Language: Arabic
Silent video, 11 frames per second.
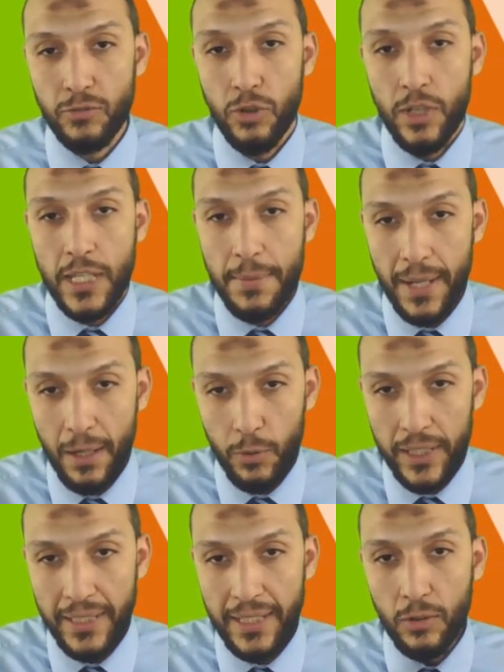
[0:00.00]
يبقى لو رجعنا
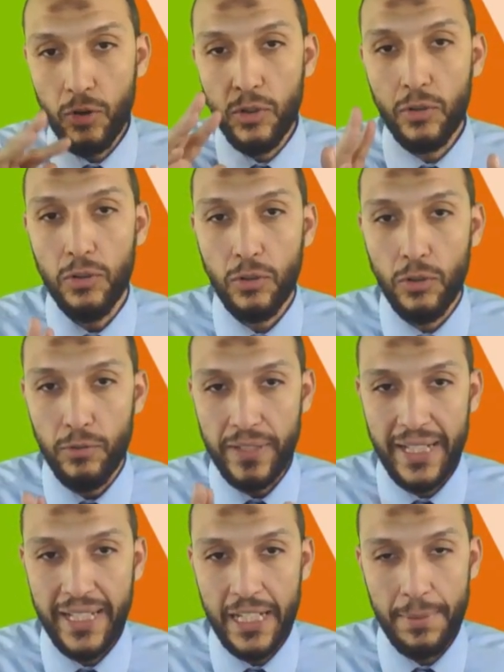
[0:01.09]
لكله كله كله في الاخر
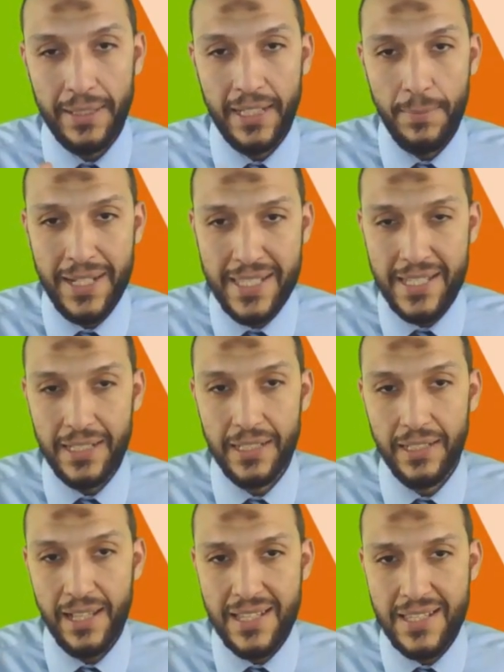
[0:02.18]
يبقى عندنا بيكسل
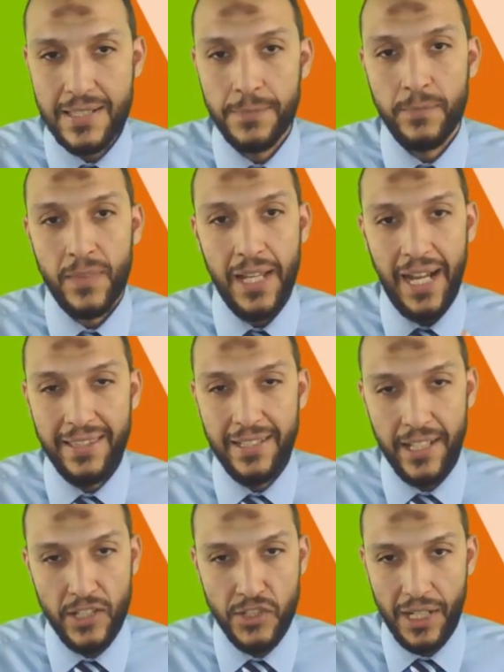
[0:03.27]
الاصل عندي الانش
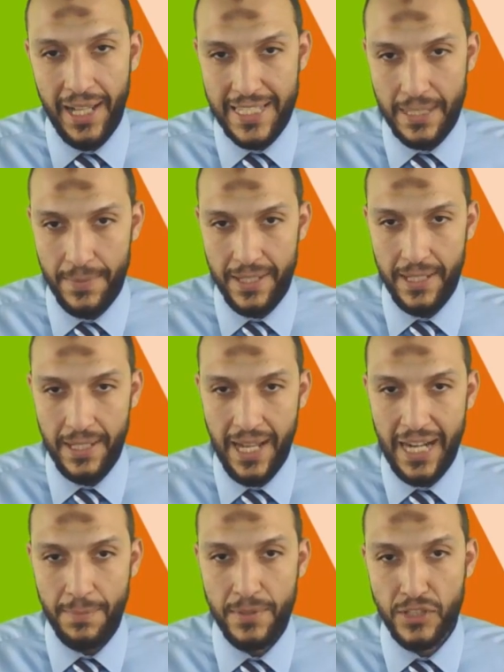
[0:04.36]
على حسب حجم
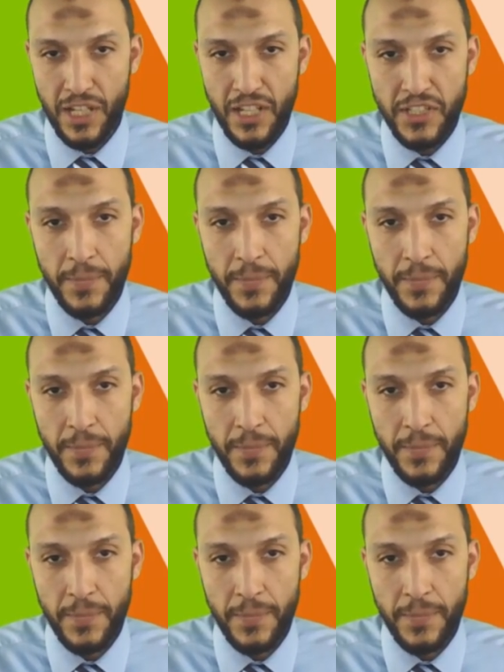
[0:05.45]
الشاشه